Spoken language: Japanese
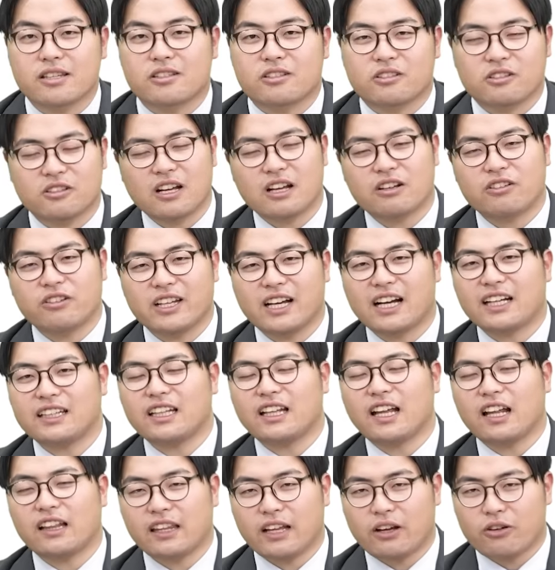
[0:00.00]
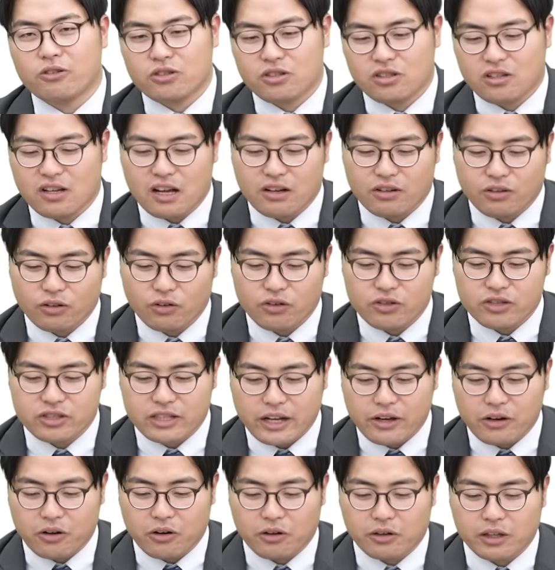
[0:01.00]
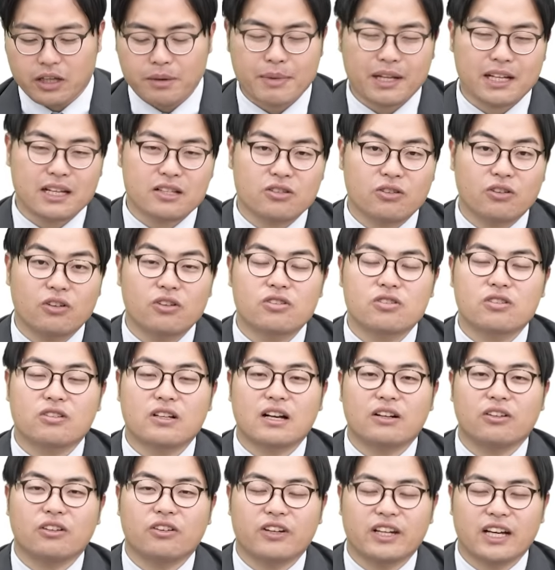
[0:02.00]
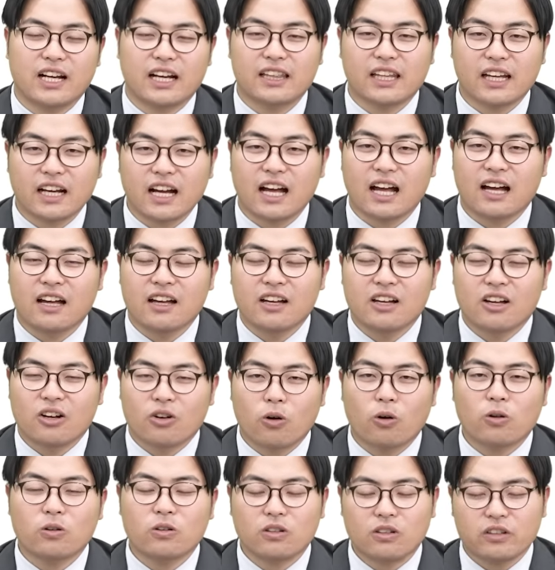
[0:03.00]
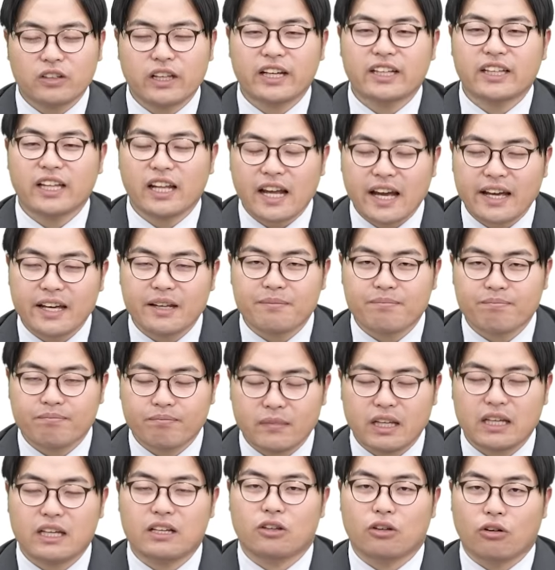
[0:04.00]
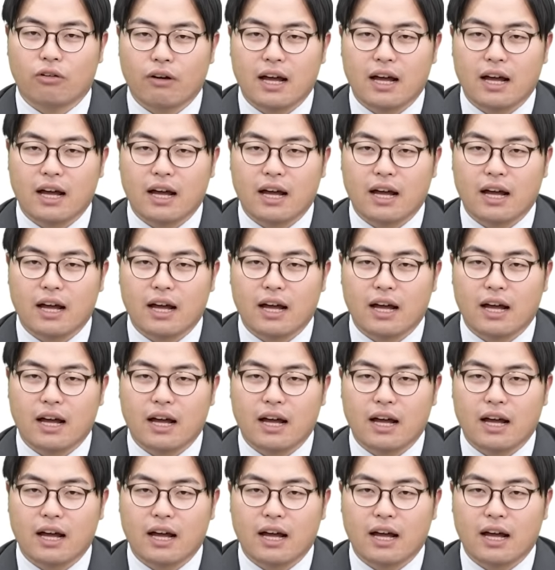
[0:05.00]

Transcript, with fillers: 数学苦手だったよ、数学苦労したよ、でまだその数学の苦手が克服できてないって人